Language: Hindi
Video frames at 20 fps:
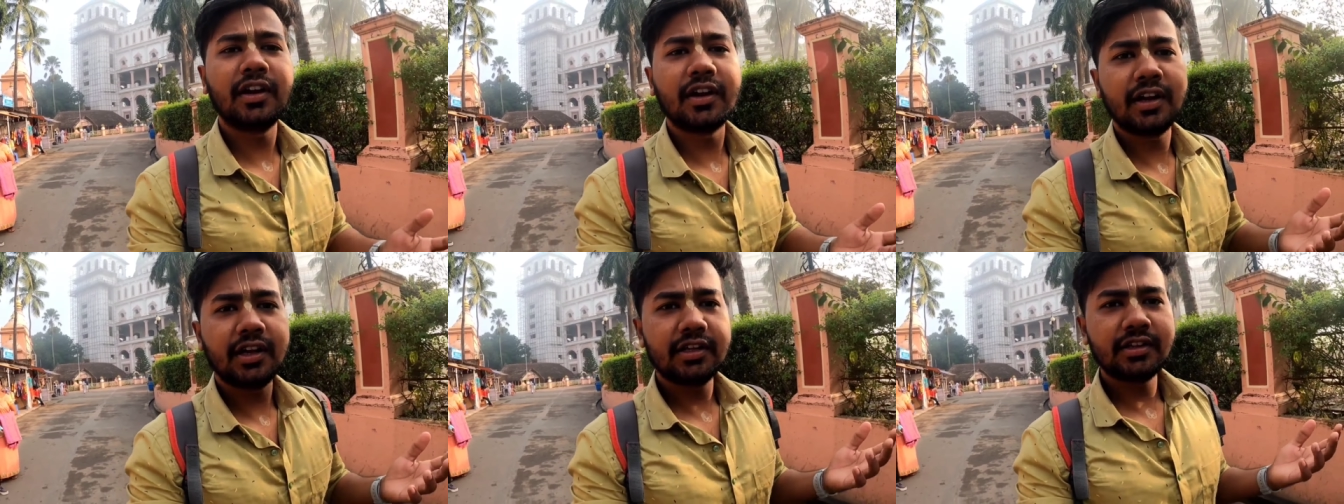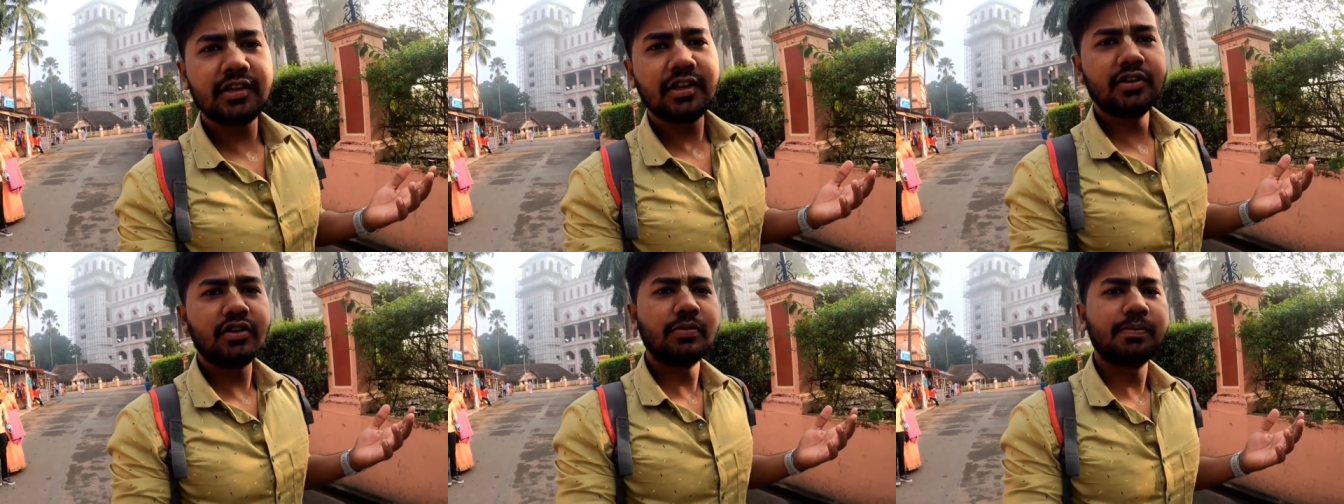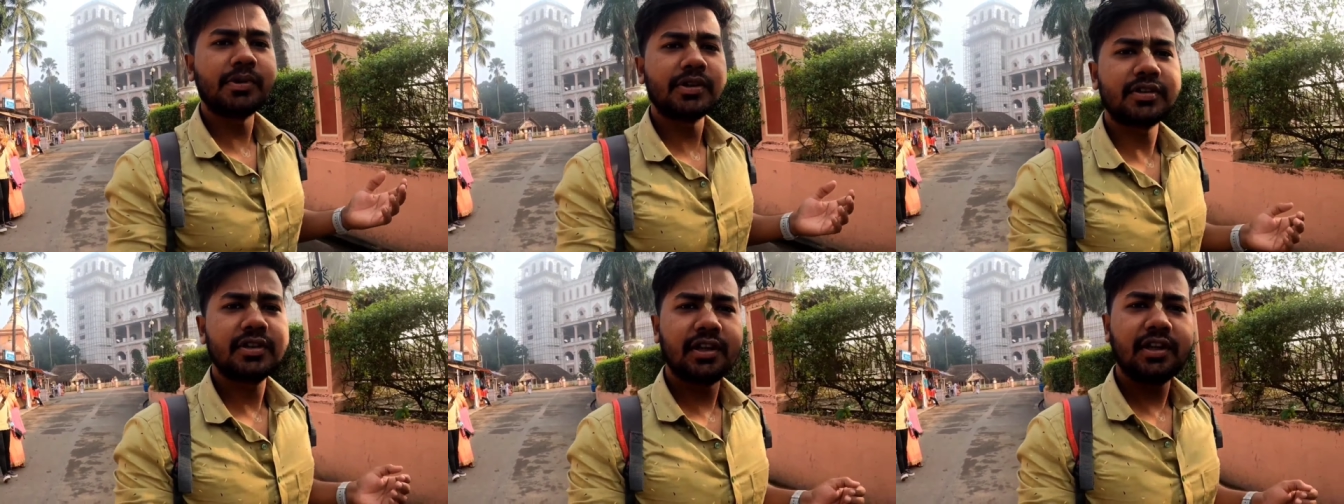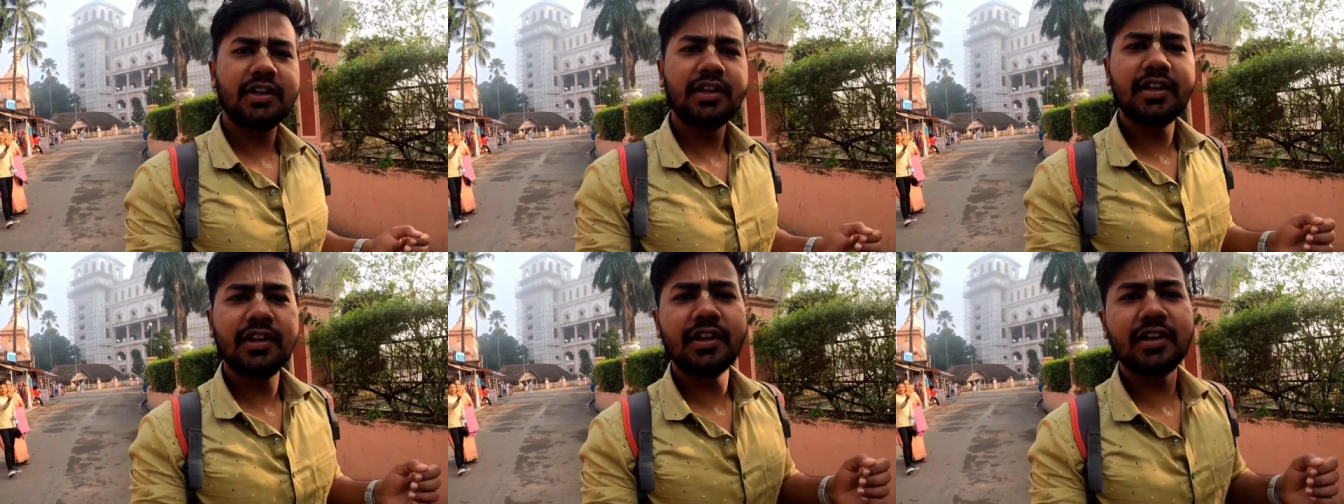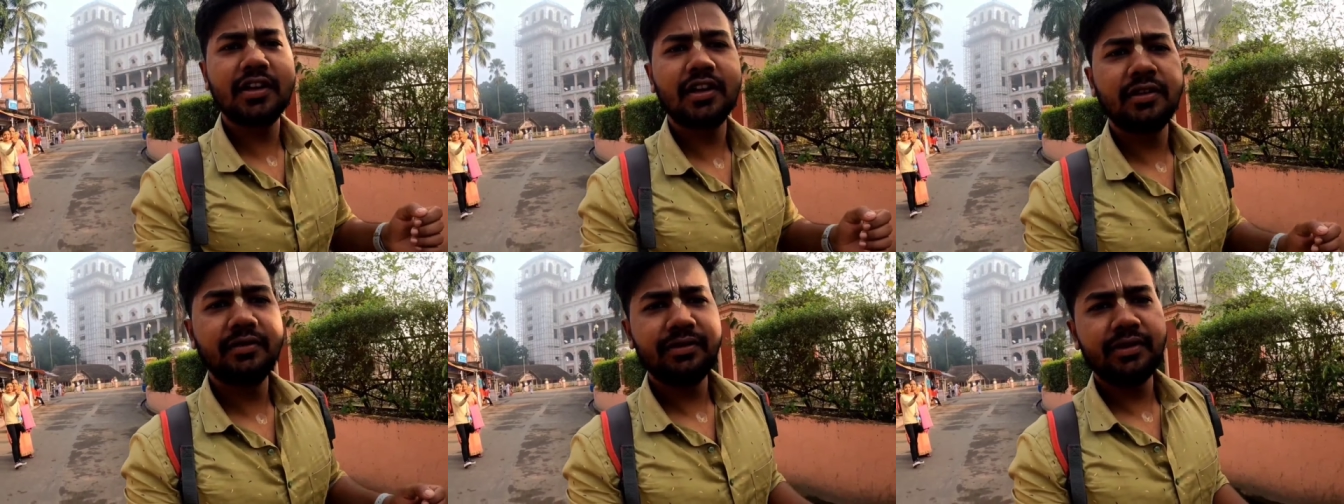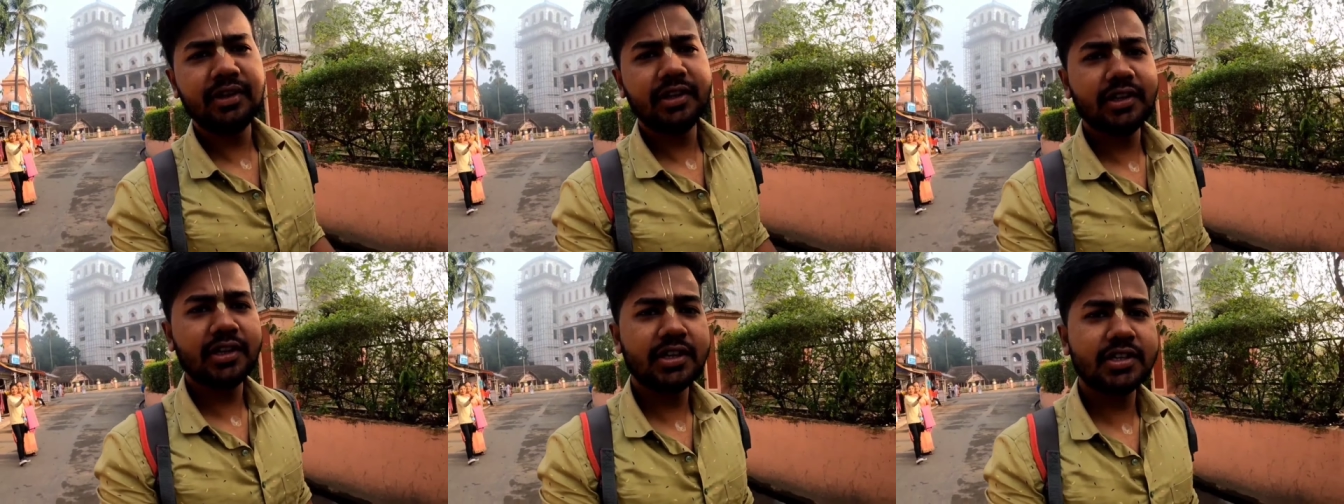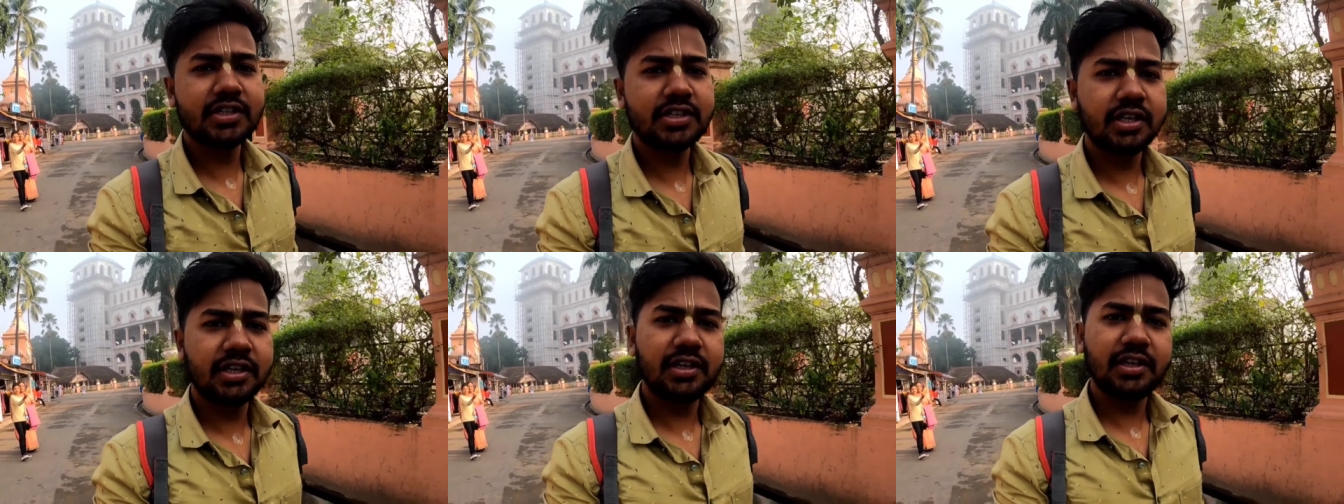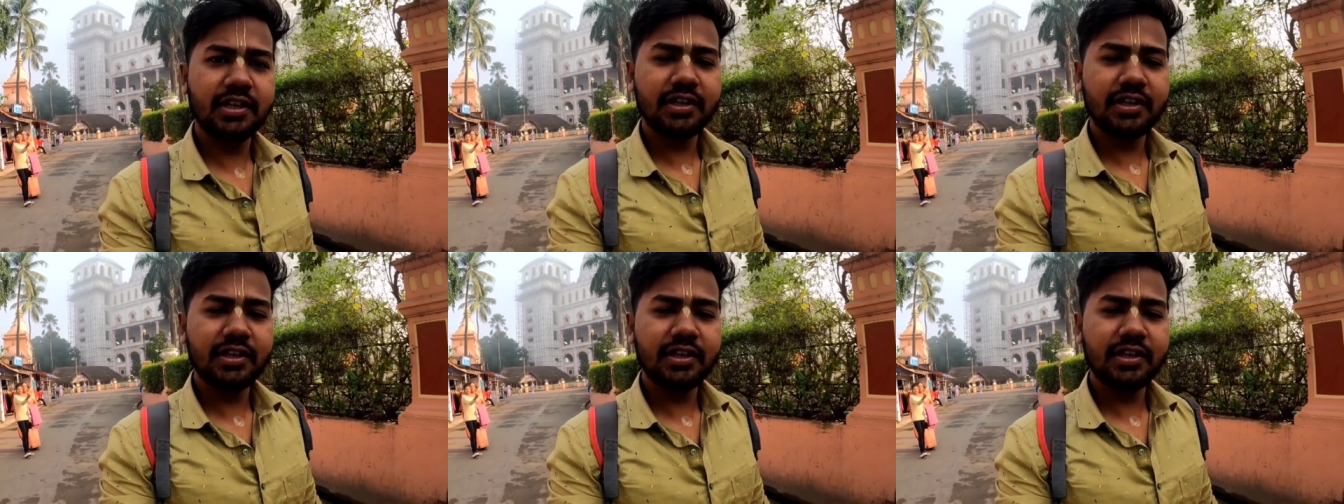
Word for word: कल रात का जो प्रसाद था काफ़ी ज़्यादा अच्छा